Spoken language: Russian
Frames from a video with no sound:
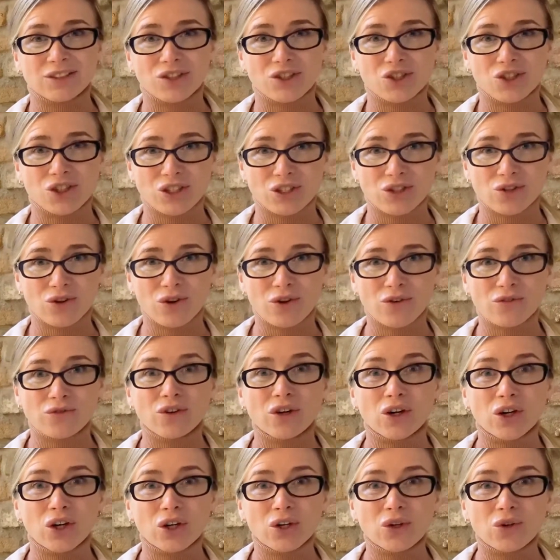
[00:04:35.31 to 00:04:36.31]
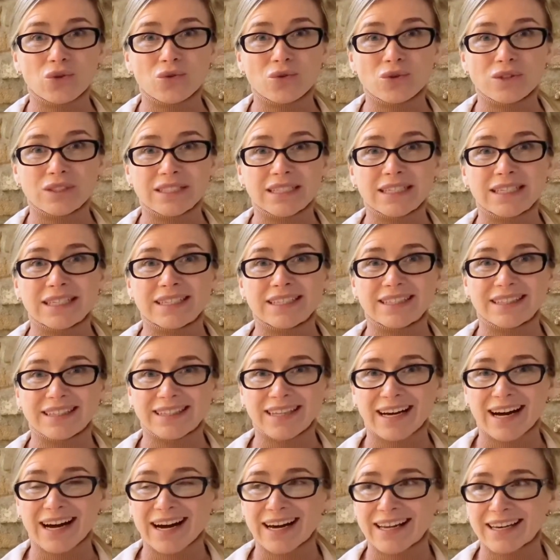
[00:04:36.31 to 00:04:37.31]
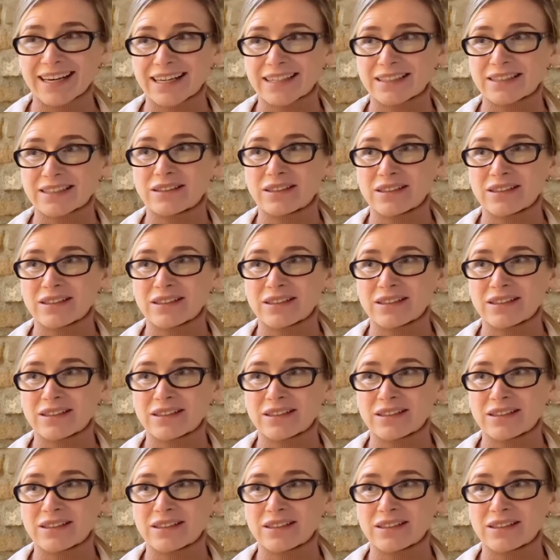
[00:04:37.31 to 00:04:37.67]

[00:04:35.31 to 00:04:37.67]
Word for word: часов люди дарят